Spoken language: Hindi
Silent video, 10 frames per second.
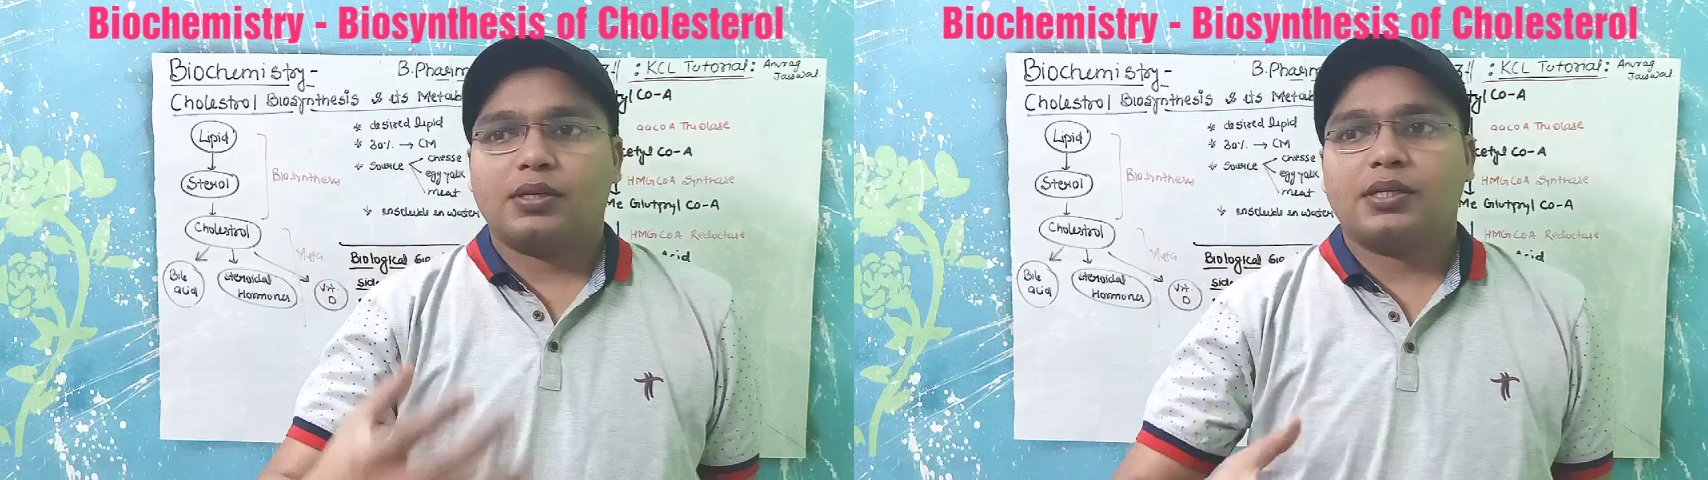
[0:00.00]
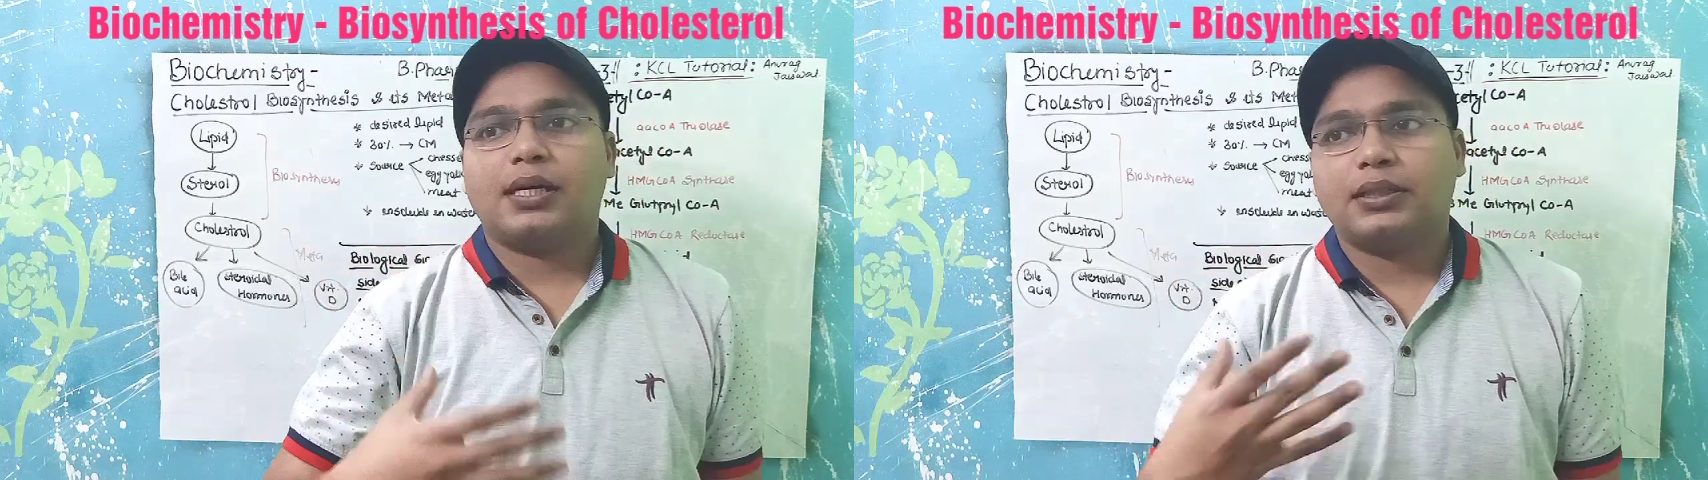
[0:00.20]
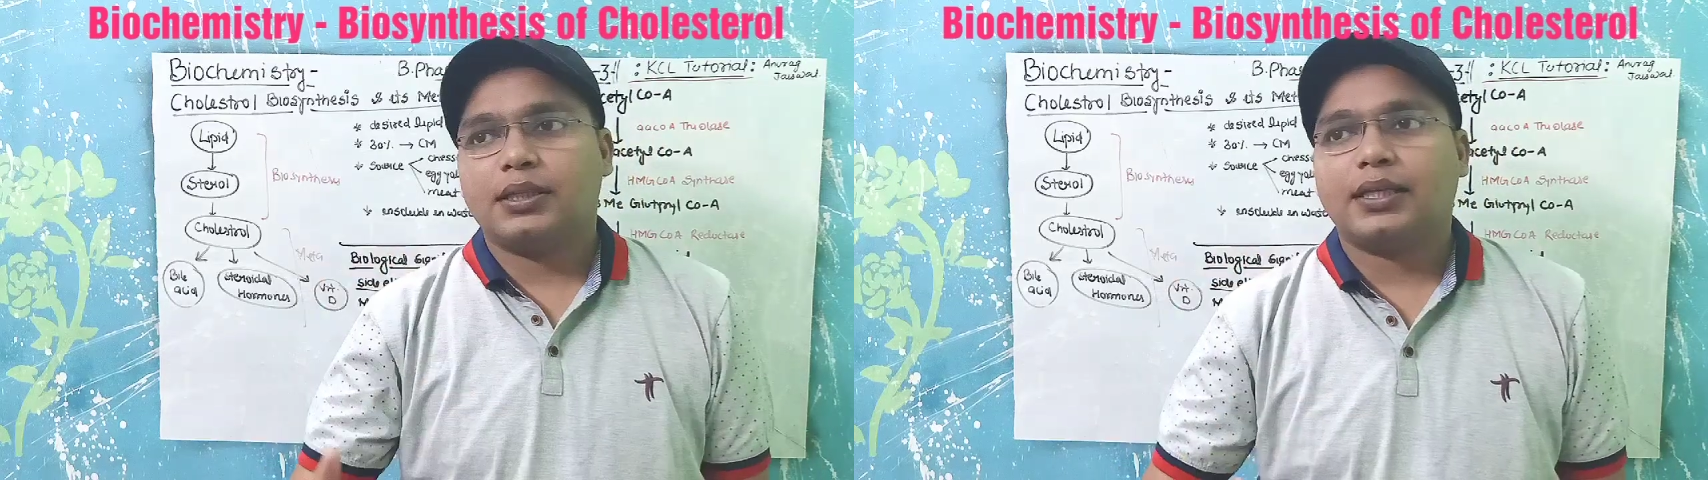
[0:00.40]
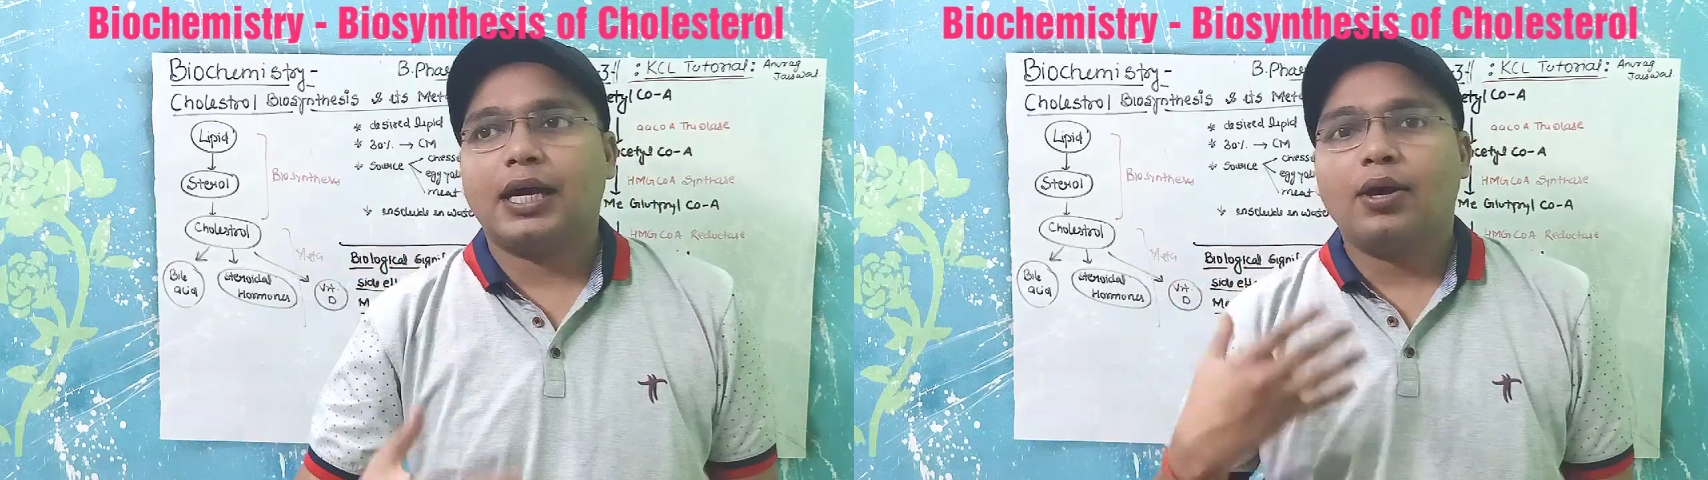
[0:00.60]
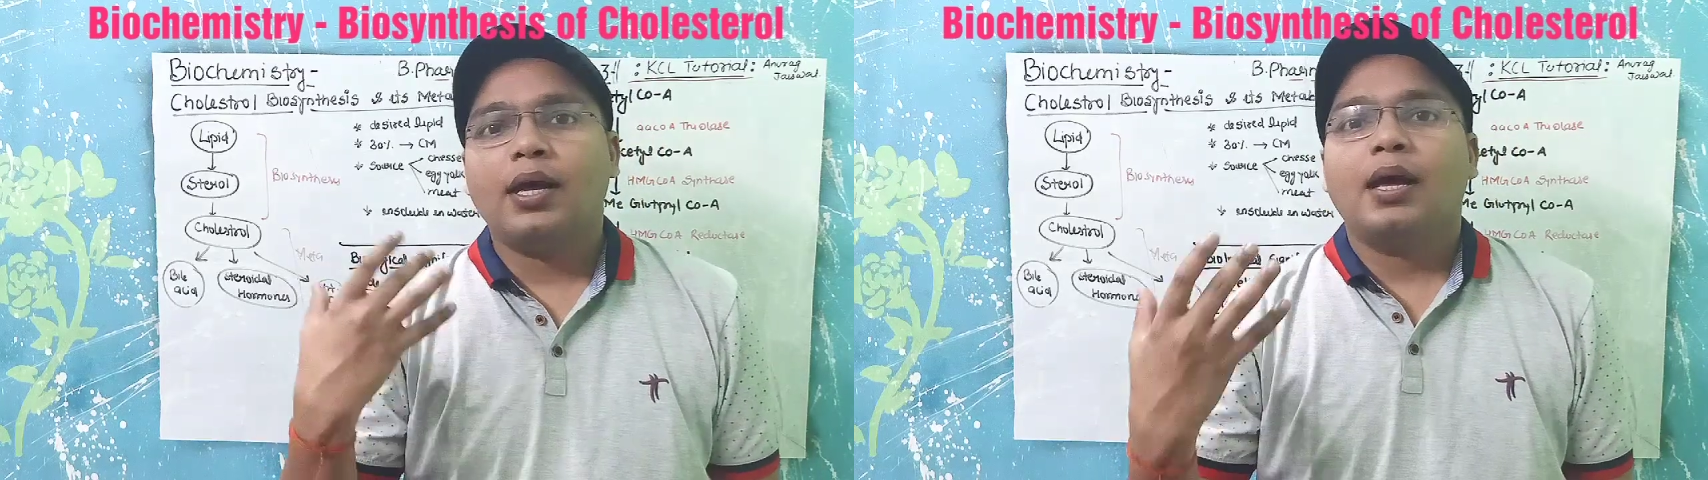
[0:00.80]
और इसके साथ
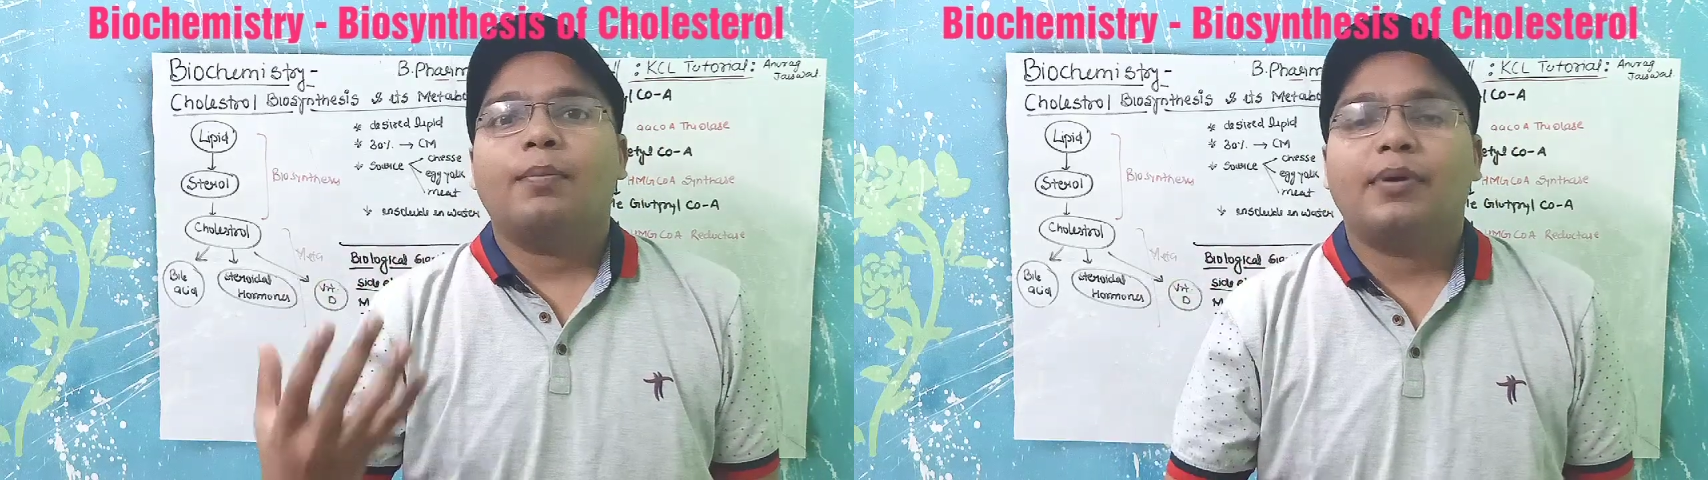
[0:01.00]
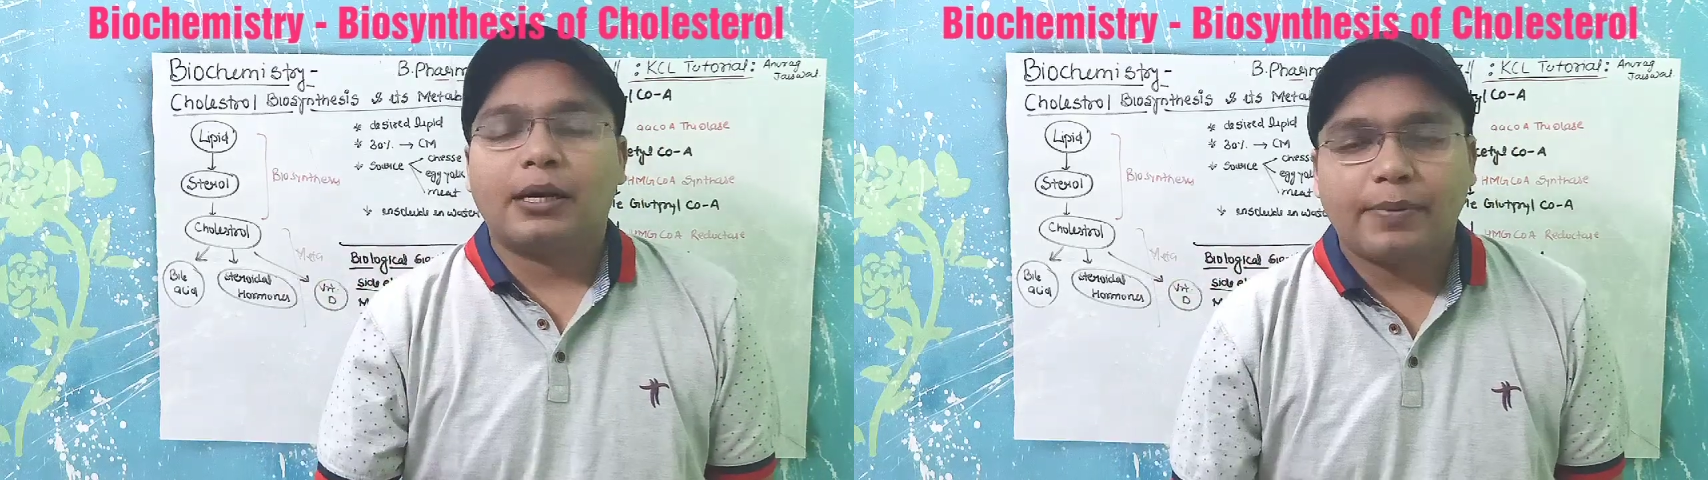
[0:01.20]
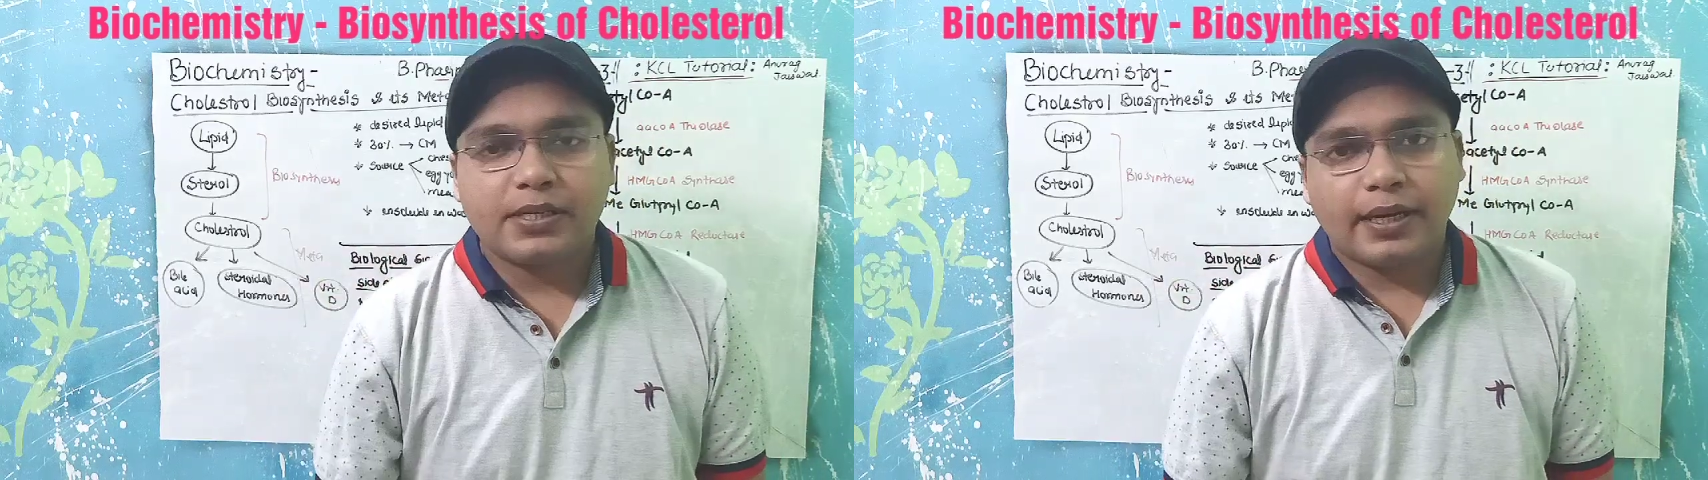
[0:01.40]
साथ क्या ब्लड